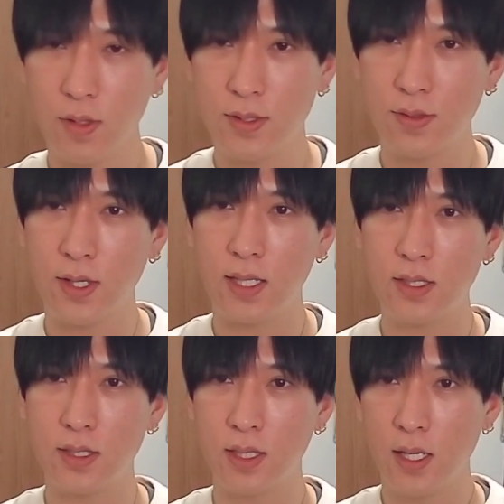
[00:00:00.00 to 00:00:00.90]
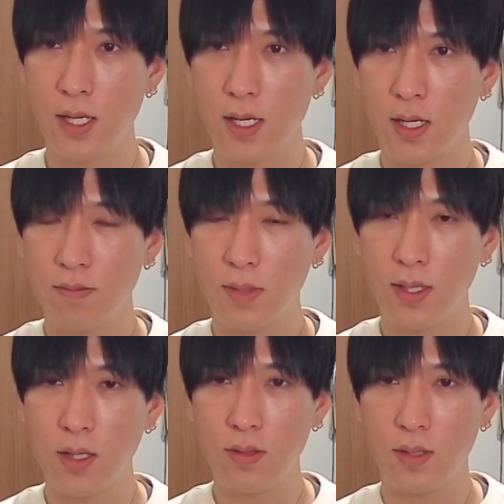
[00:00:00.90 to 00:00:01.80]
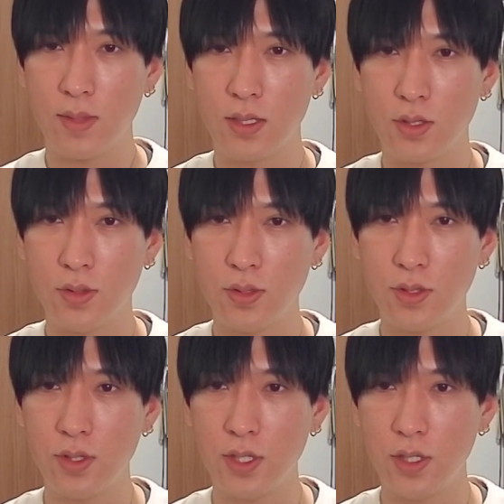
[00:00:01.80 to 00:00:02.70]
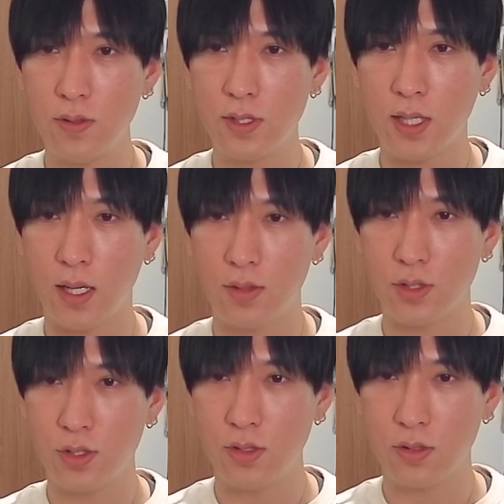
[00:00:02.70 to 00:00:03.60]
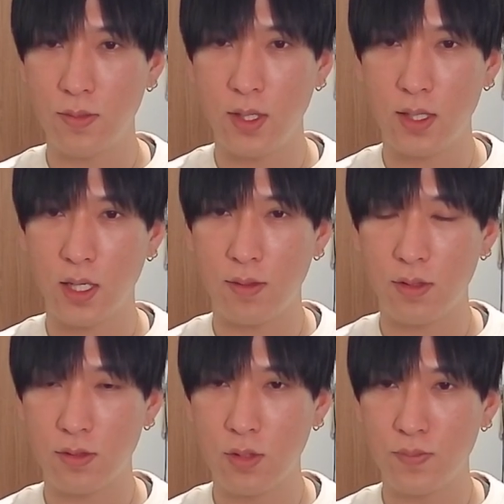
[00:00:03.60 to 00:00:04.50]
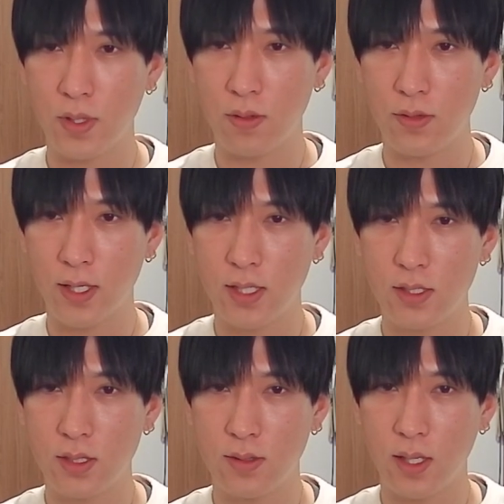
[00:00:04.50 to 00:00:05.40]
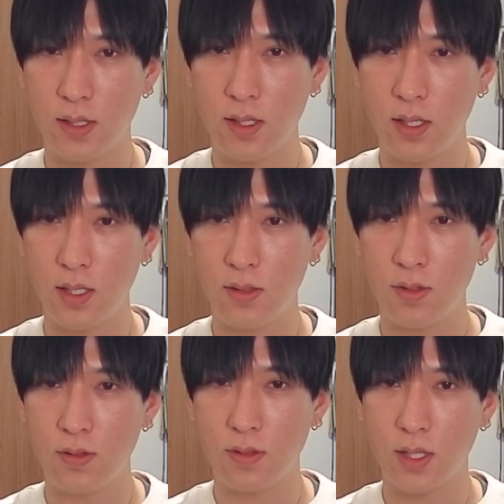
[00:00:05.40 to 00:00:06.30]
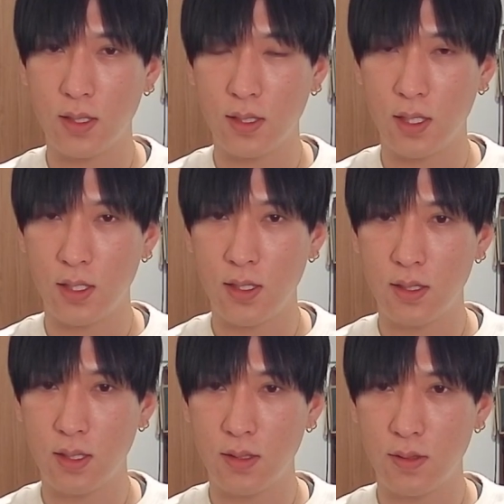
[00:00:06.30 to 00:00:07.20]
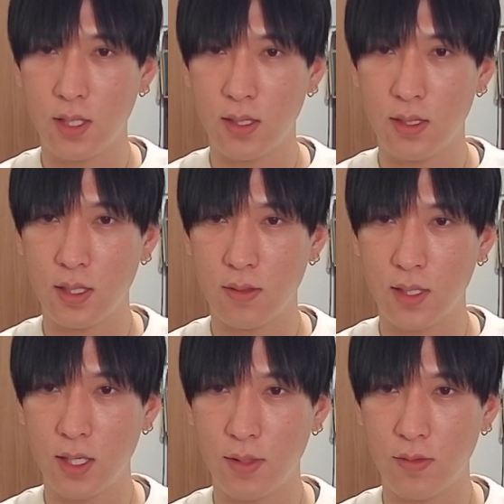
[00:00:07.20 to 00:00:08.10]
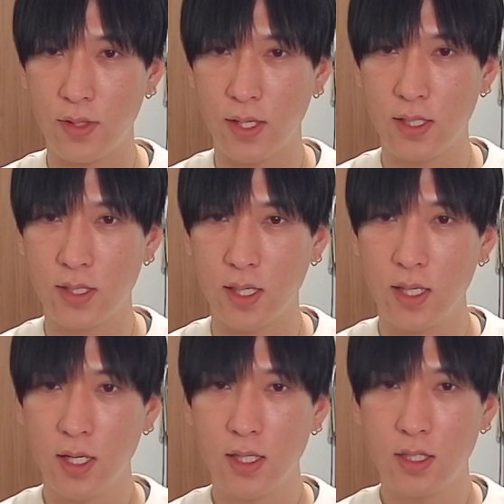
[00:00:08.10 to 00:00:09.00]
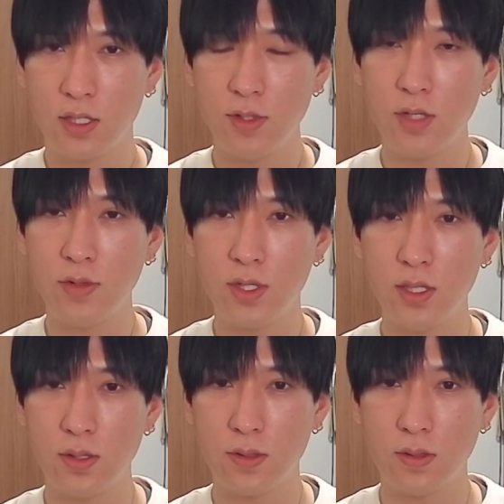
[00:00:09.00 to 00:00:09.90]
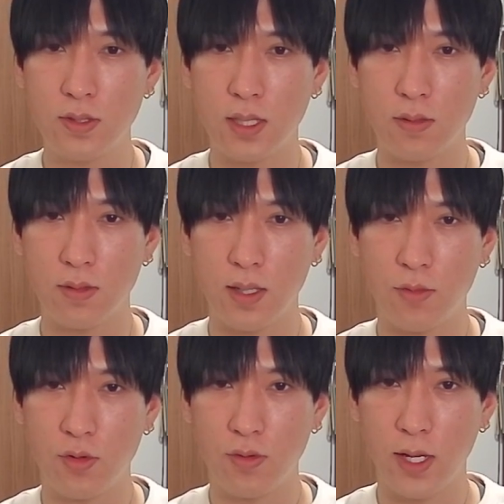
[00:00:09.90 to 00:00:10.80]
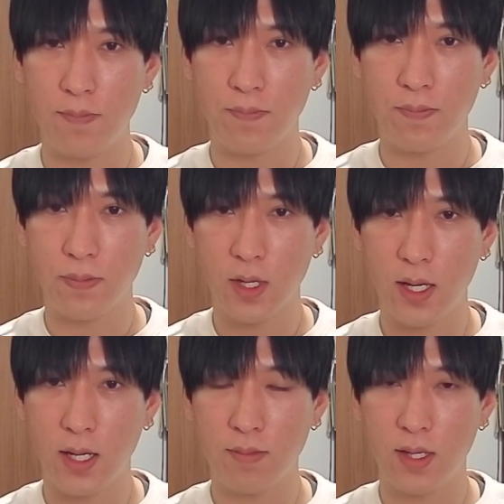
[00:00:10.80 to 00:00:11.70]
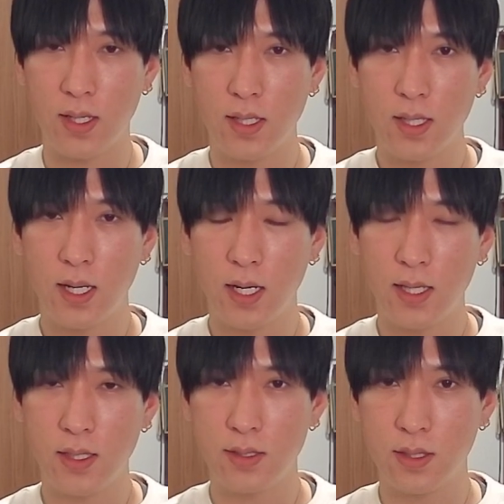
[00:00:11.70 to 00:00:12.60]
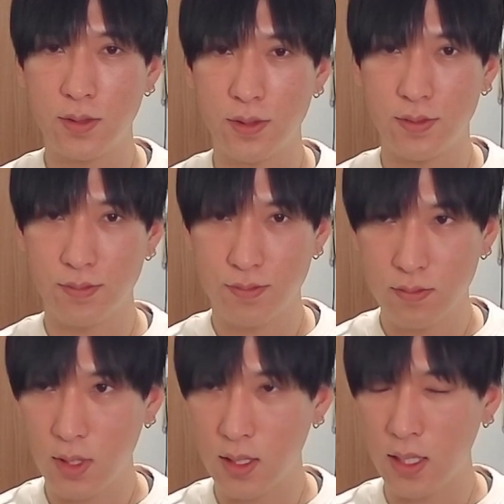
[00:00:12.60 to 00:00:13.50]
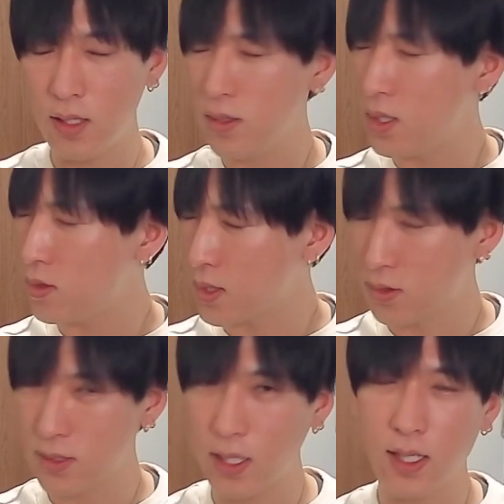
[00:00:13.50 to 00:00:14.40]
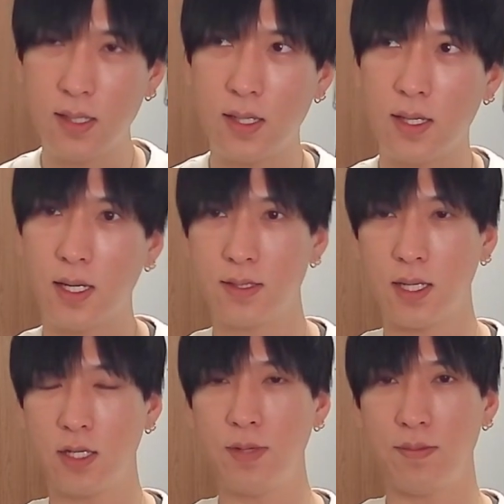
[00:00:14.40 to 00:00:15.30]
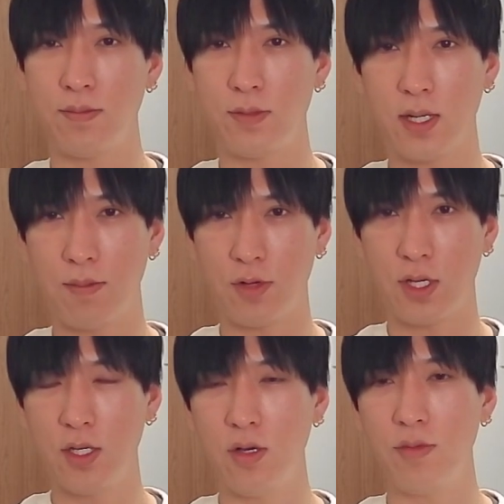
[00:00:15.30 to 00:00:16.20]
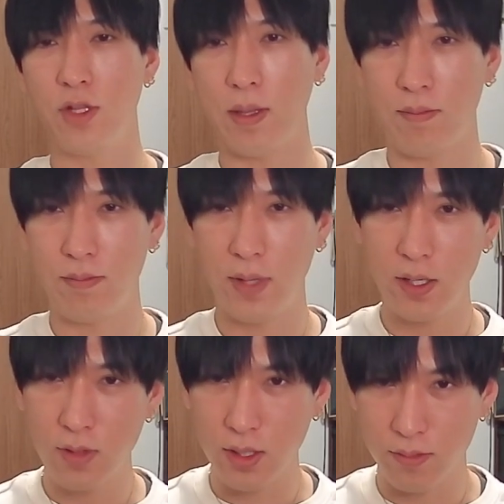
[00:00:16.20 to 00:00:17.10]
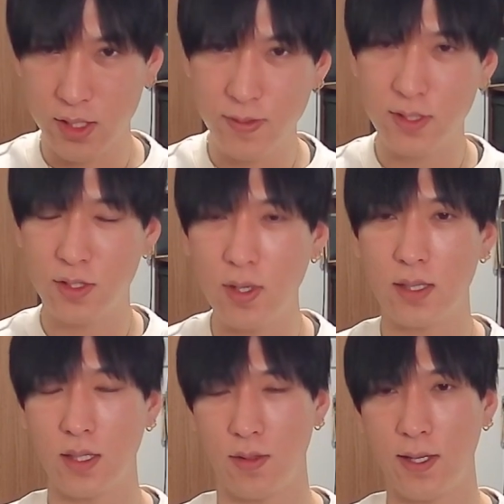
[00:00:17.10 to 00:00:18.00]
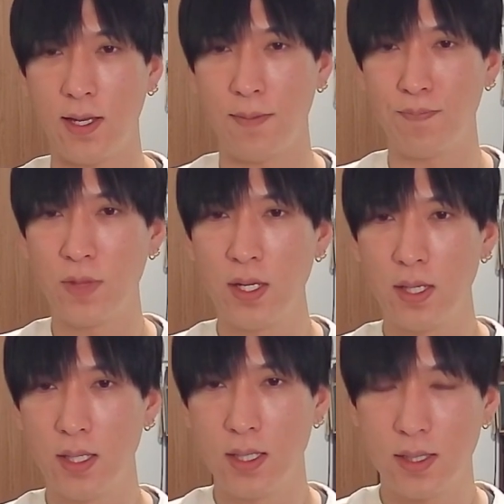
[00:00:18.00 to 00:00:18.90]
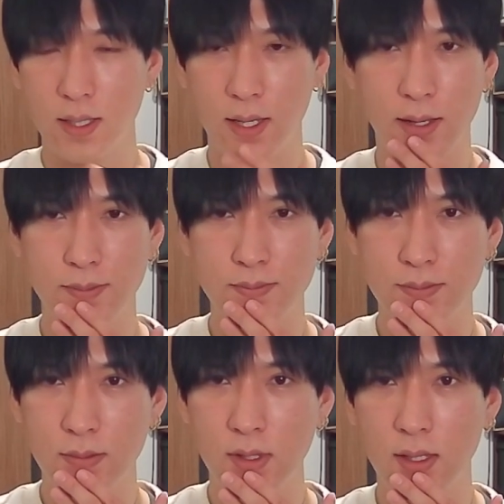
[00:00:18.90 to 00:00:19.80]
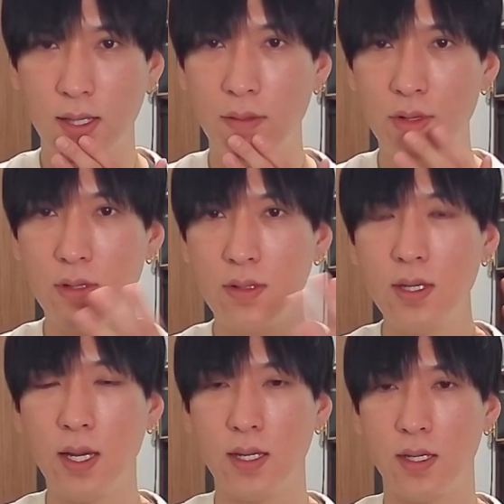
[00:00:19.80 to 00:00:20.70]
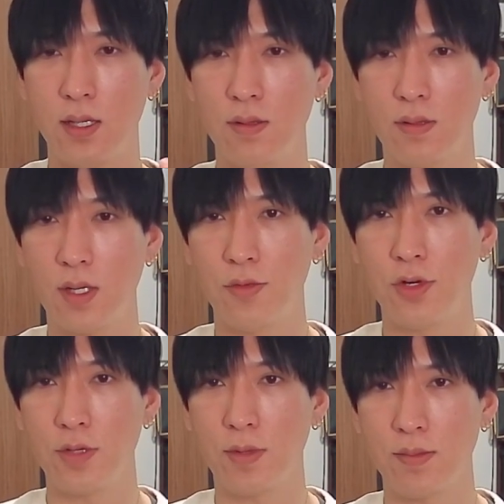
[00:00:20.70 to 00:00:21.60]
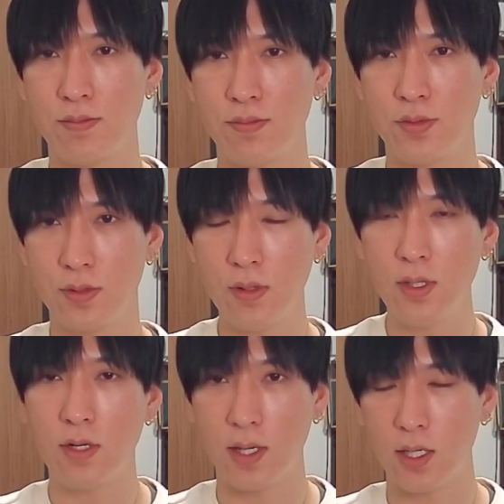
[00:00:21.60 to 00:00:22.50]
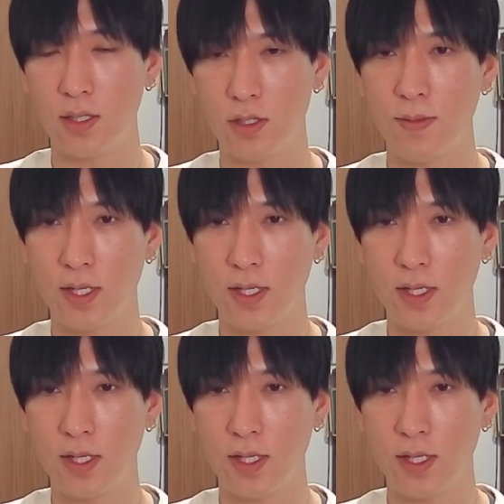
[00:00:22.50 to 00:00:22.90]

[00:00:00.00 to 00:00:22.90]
まあ、そんな感じです。まあ、なので、まあ、上昇に供したあの主力銘柄、トップはこんな感じですよね。で、リクルートであったり、任天堂であったりとかね、まあ、こんな感じで。で、住友金属鉱山とかはもうこれ。はい、まあ、あれなんですけど、まあ、エネルギーとか素材関連が昨晩っていうか、もう金曜日の晩、米国間めちゃめちゃ強かったので、はい。で、WTI 原油とかも今、ぶっ飛んでるわけですよ。